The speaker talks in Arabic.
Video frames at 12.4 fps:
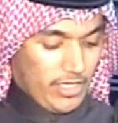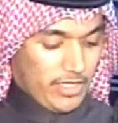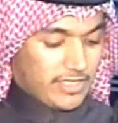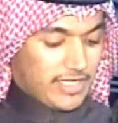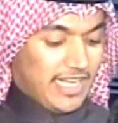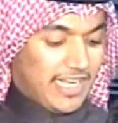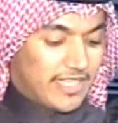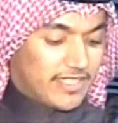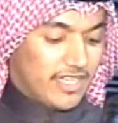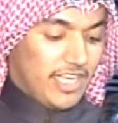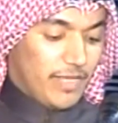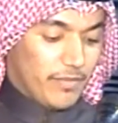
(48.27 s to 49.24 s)
سعادة
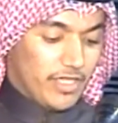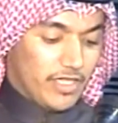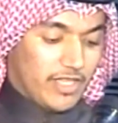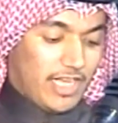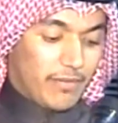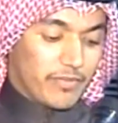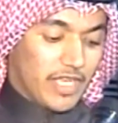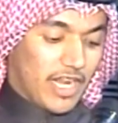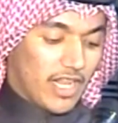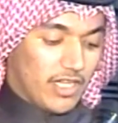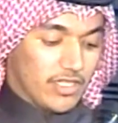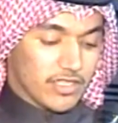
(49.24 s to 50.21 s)
العميد عبد
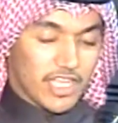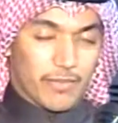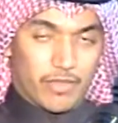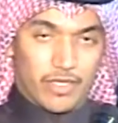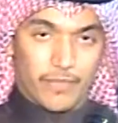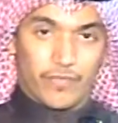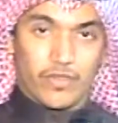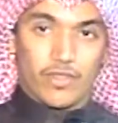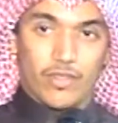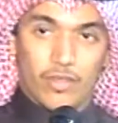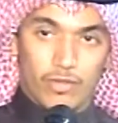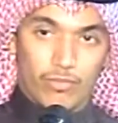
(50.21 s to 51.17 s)
الله العصيمي
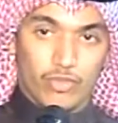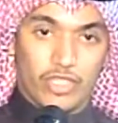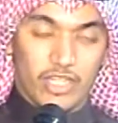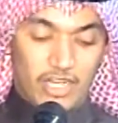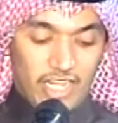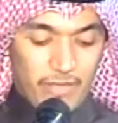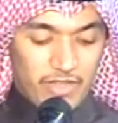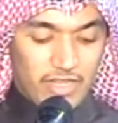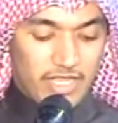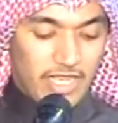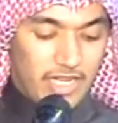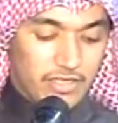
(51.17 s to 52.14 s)
مدير
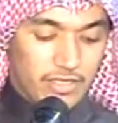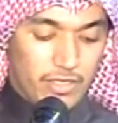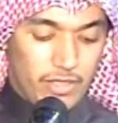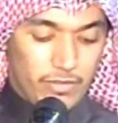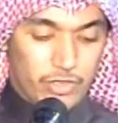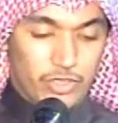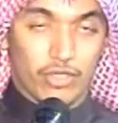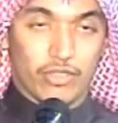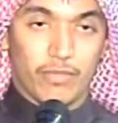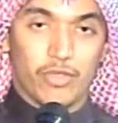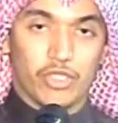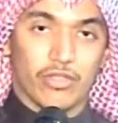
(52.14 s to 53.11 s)
العمليات شرطة
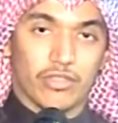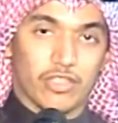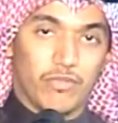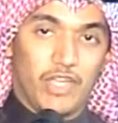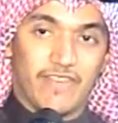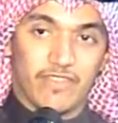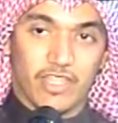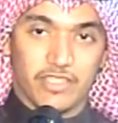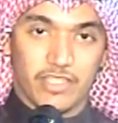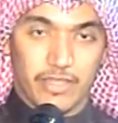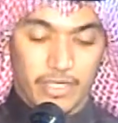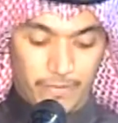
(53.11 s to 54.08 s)
بشرطة محافظة
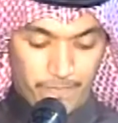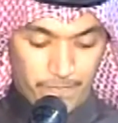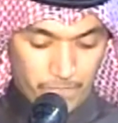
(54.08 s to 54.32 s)
جدة